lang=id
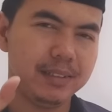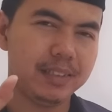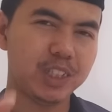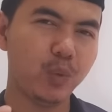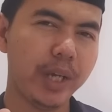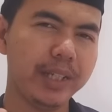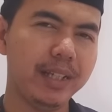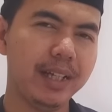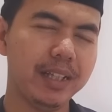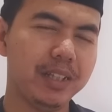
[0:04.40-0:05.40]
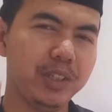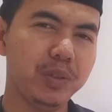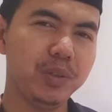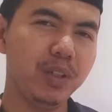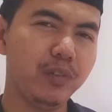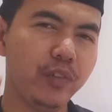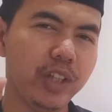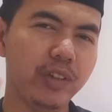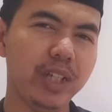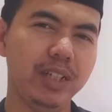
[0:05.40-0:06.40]
Sesuai dengan judul
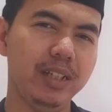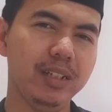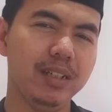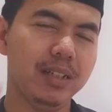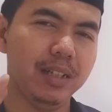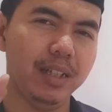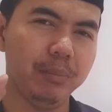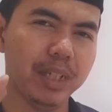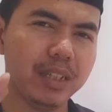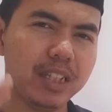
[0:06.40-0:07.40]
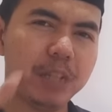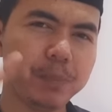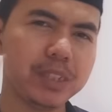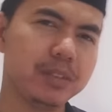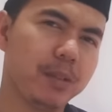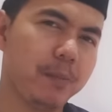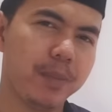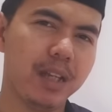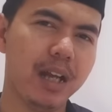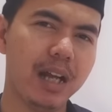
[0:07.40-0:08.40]
video ini, 5 tips
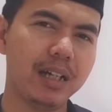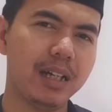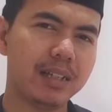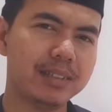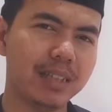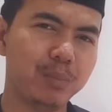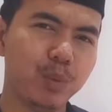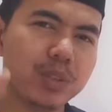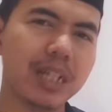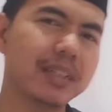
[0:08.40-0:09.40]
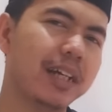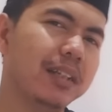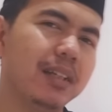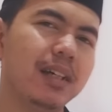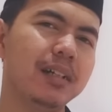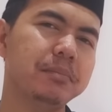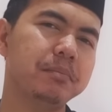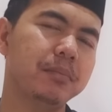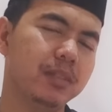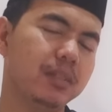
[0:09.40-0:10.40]
agar sambutan Anda
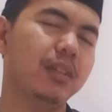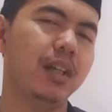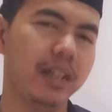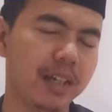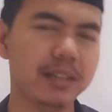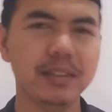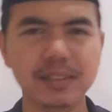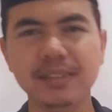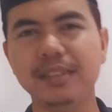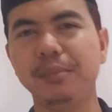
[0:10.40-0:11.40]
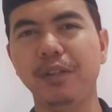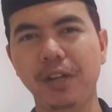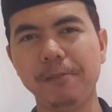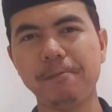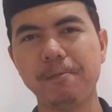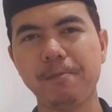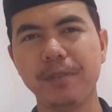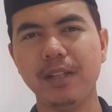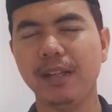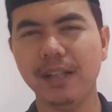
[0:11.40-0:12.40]
terlihat istimewa.
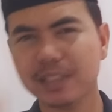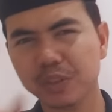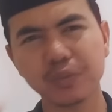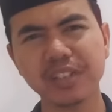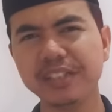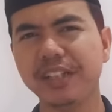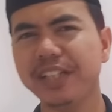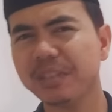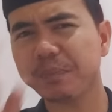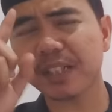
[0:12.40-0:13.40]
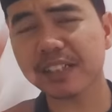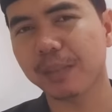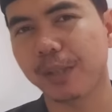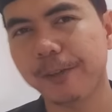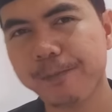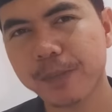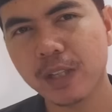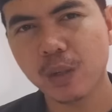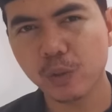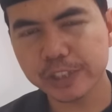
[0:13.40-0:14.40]
Langsung saja, yang pertama,
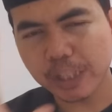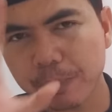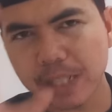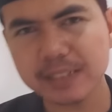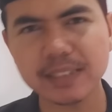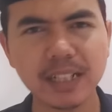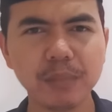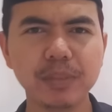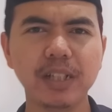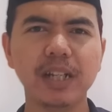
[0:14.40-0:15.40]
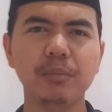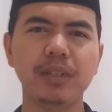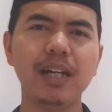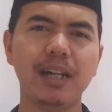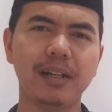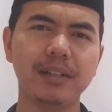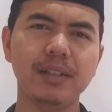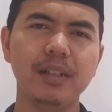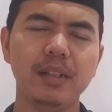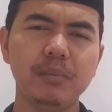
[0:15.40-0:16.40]
ucapkan salam dengan
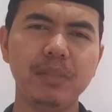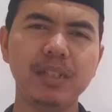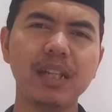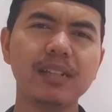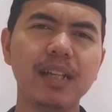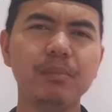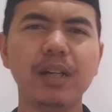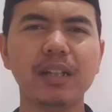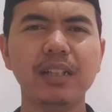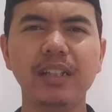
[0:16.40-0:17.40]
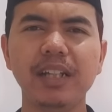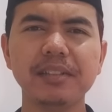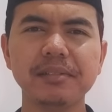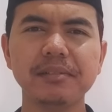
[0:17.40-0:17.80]
benar. Benar dalam artian,